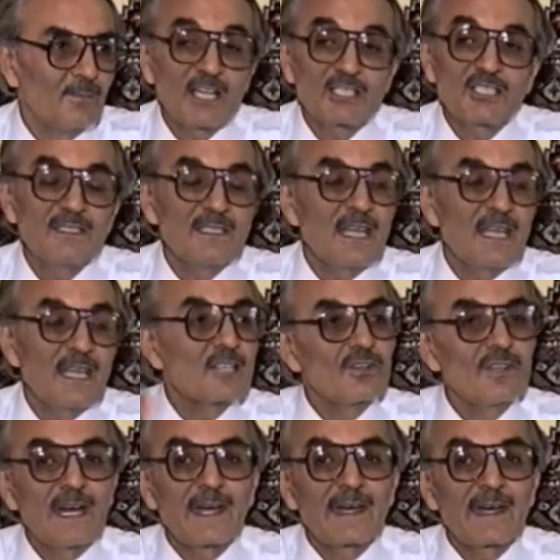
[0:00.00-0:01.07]
Başından
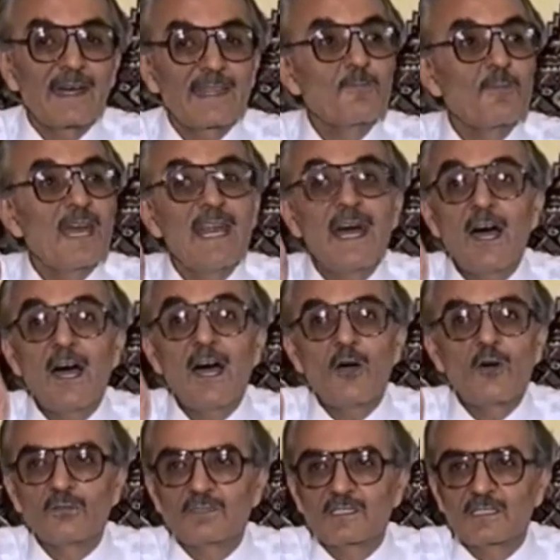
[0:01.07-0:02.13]
sonuna kadar bela
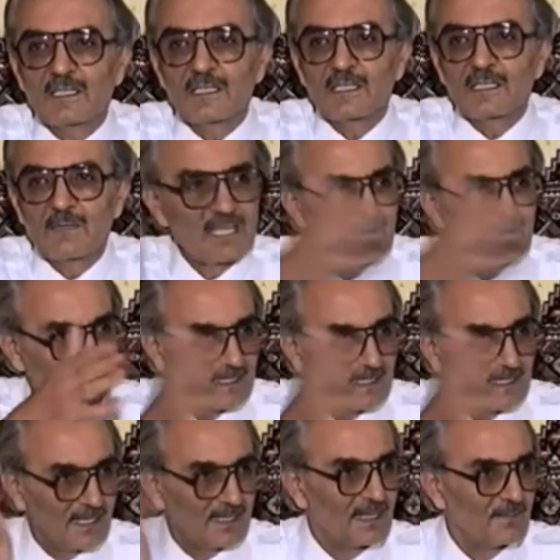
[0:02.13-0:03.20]
okudum sizin gibi
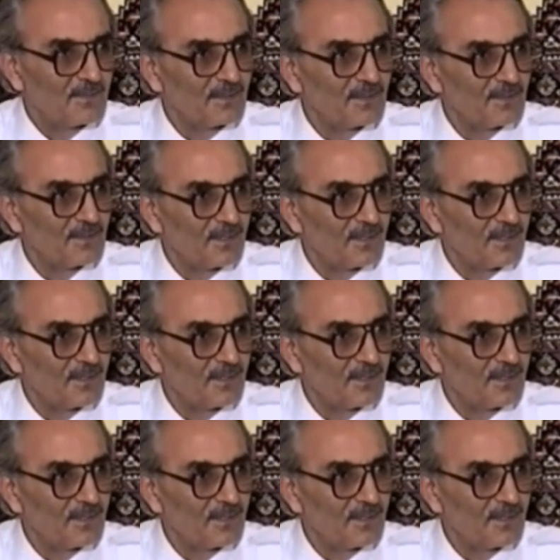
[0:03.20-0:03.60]
cemaata dedim.